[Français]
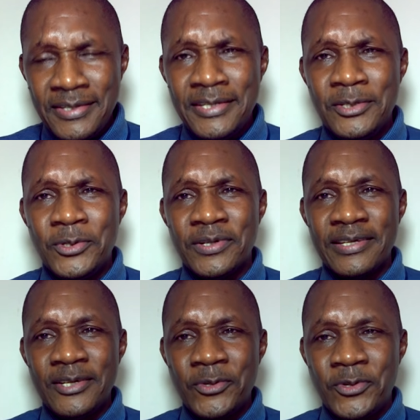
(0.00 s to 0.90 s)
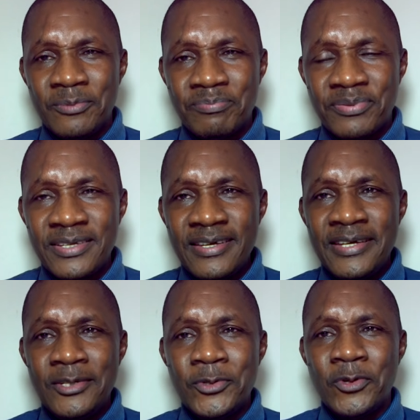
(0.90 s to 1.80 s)
Ils n'ont rien compris et
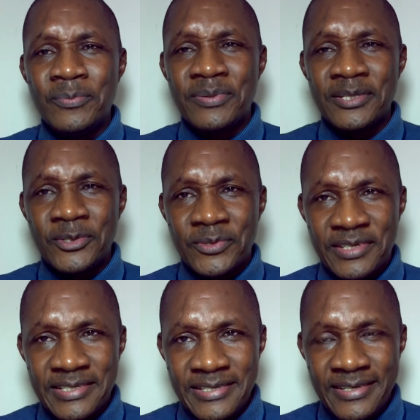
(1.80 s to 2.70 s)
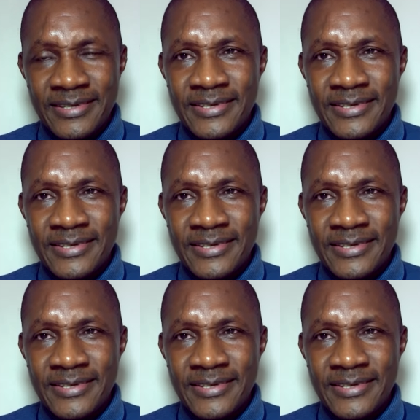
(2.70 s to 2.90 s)
ils ne comprendront rien.